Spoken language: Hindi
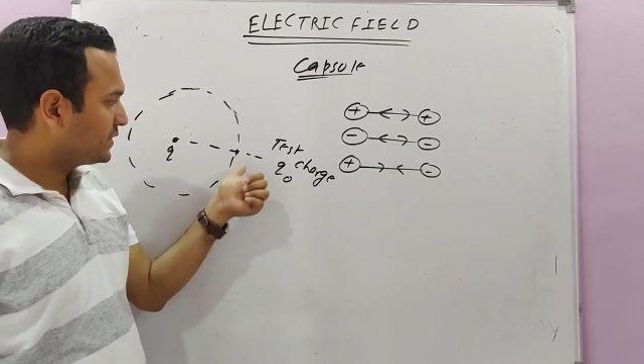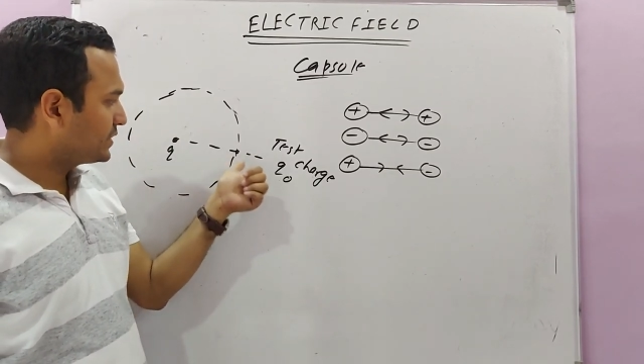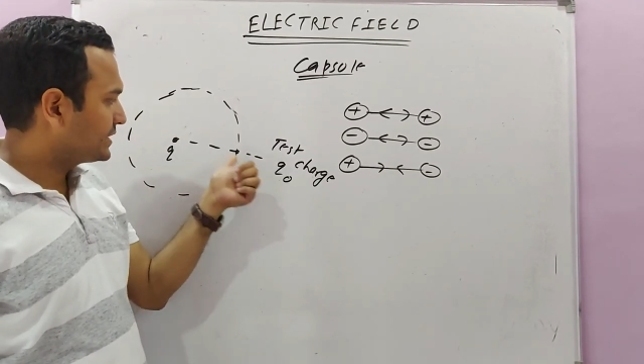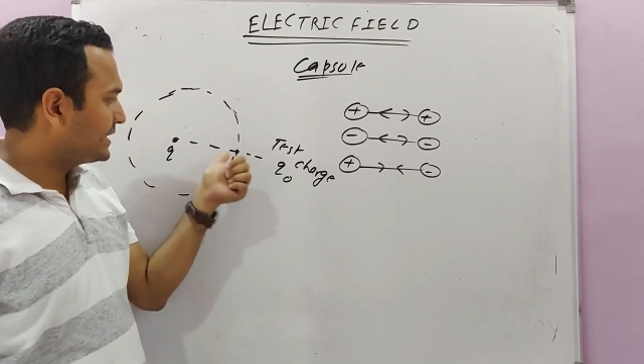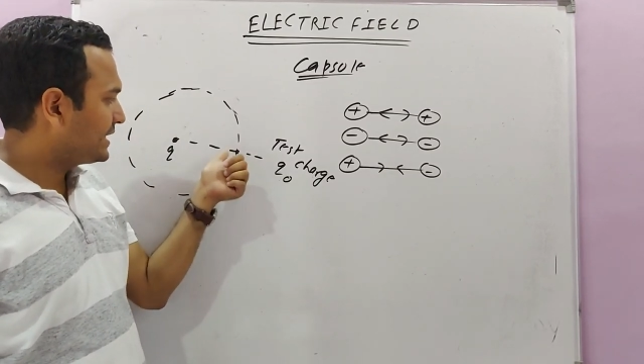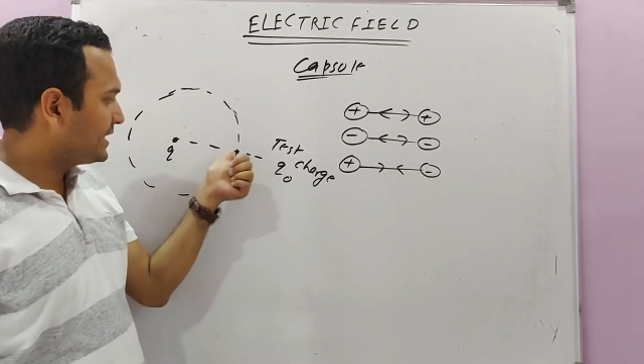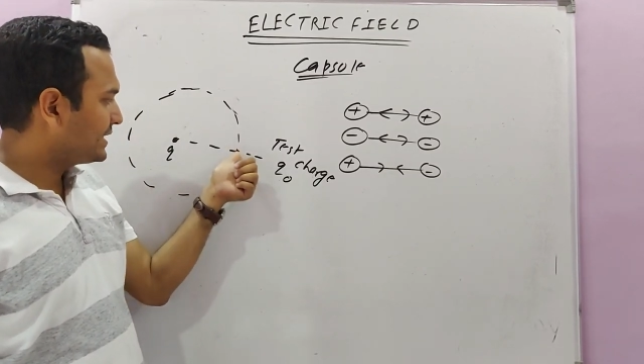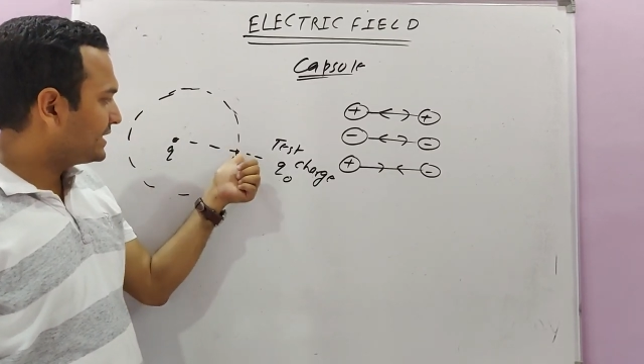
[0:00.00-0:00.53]

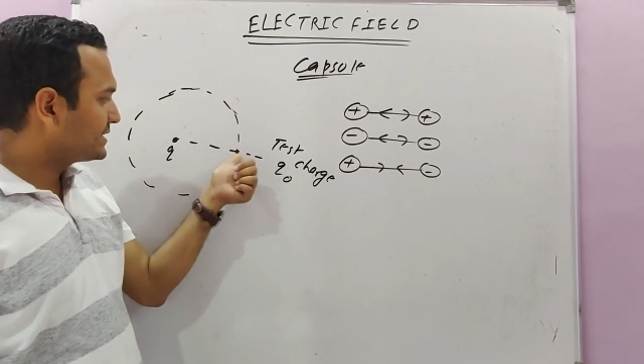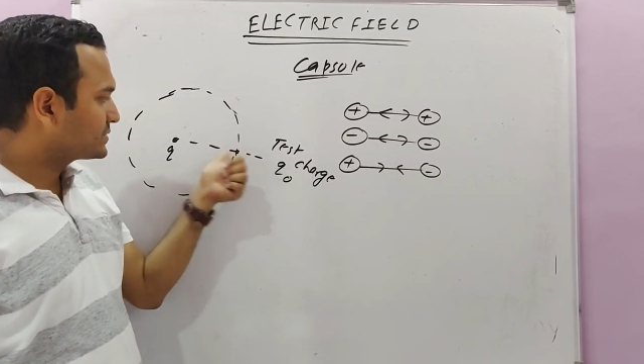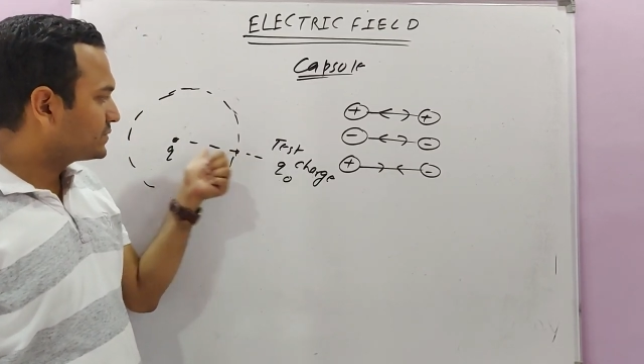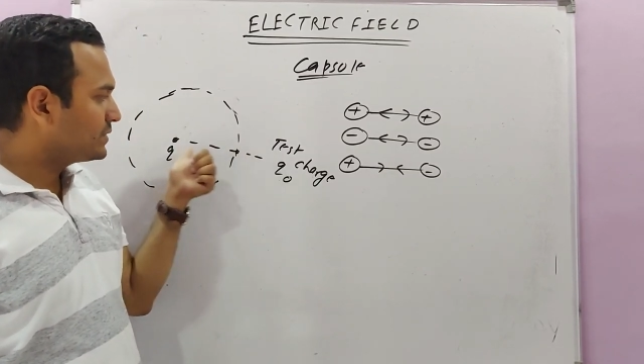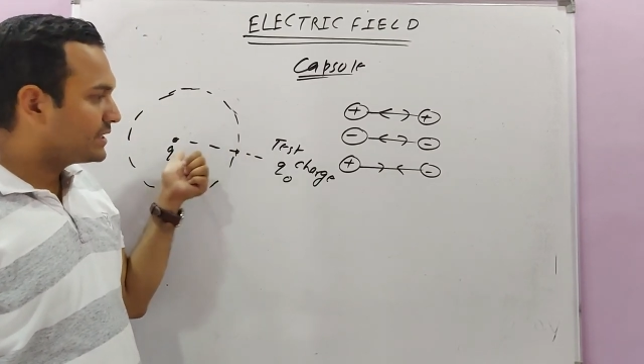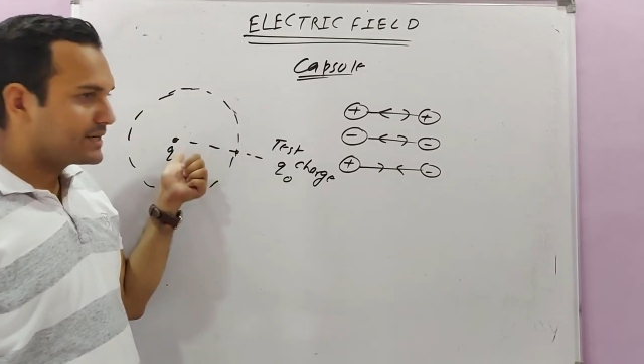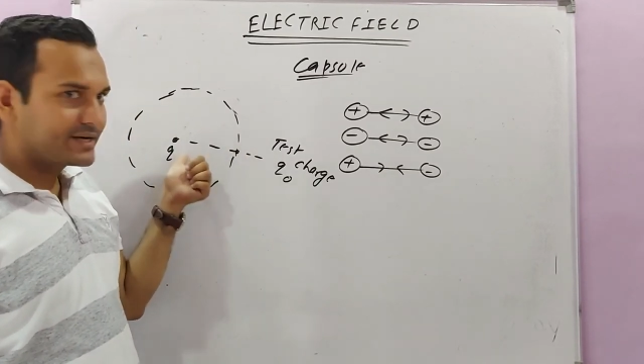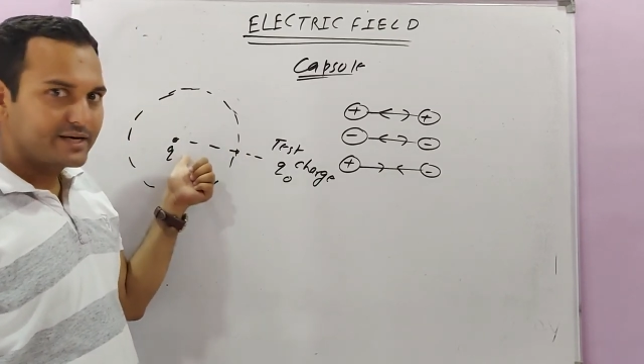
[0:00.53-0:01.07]
और यहाँ ये
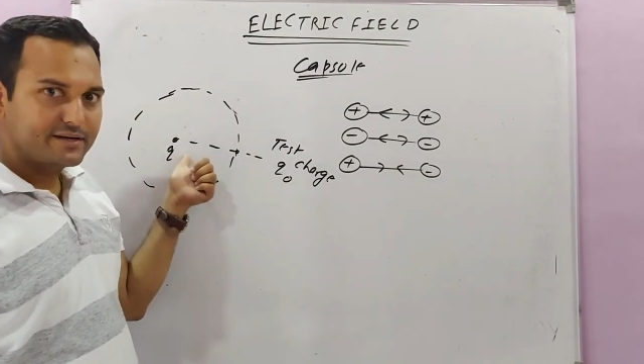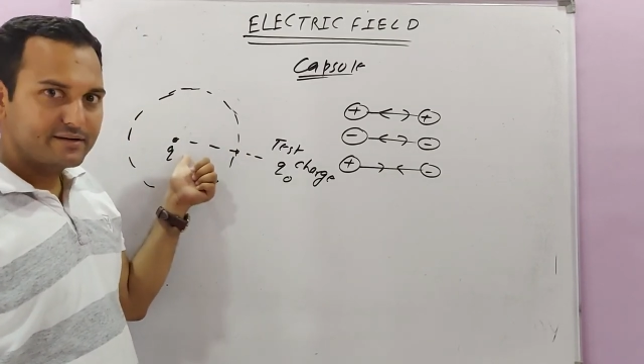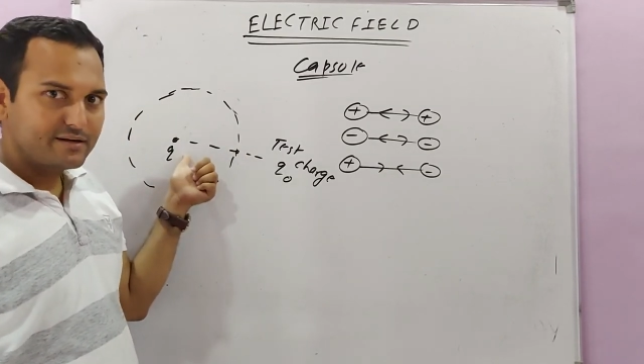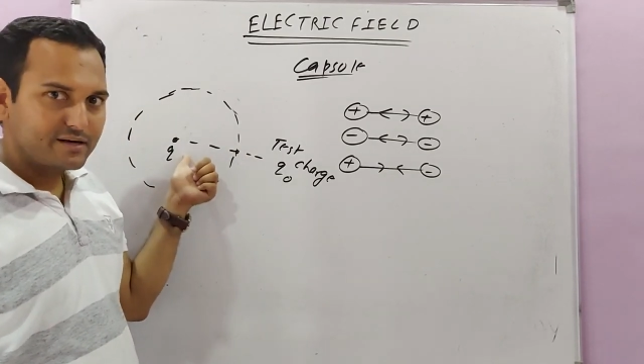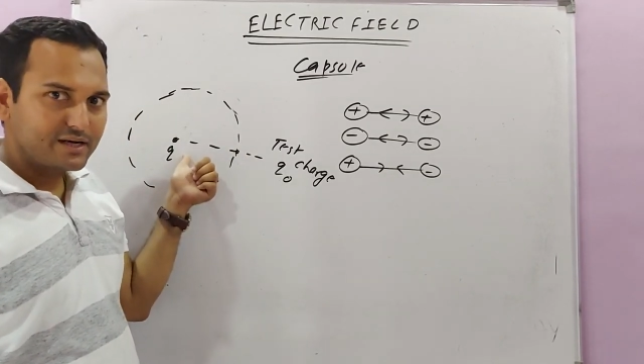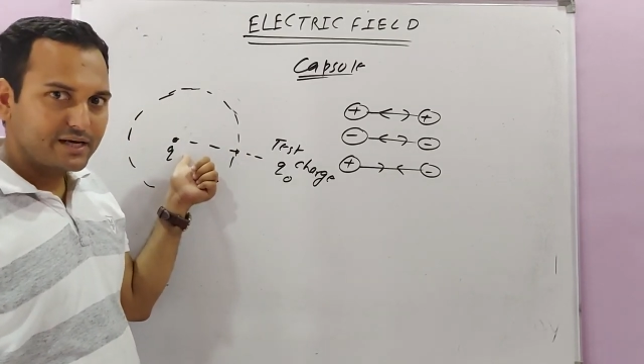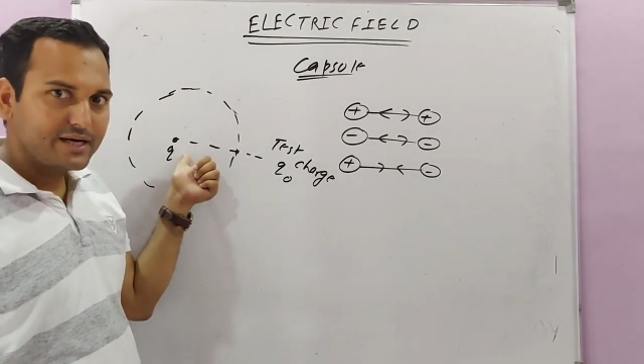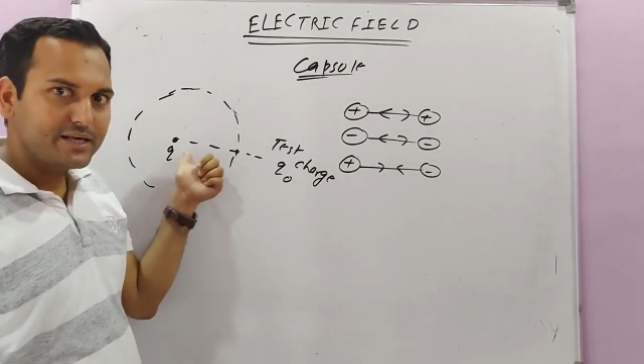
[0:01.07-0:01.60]
इसको अट्रैक्ट
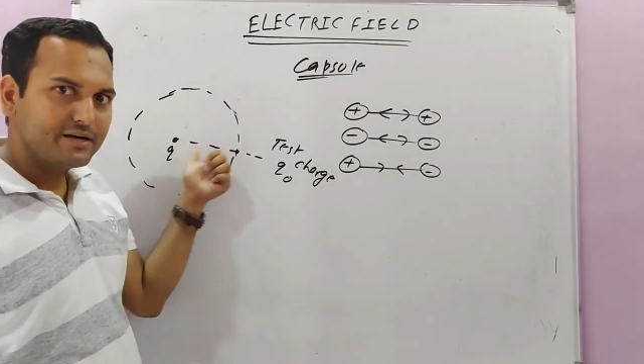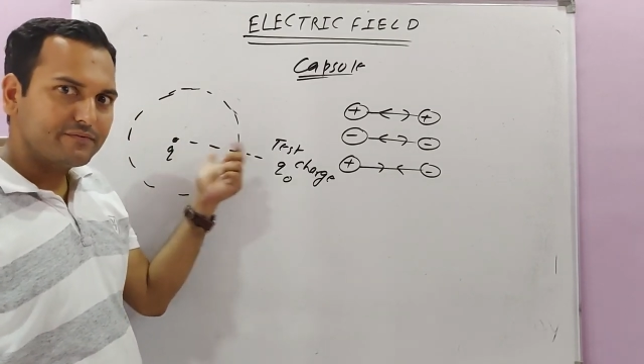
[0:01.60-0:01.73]
कर लेगा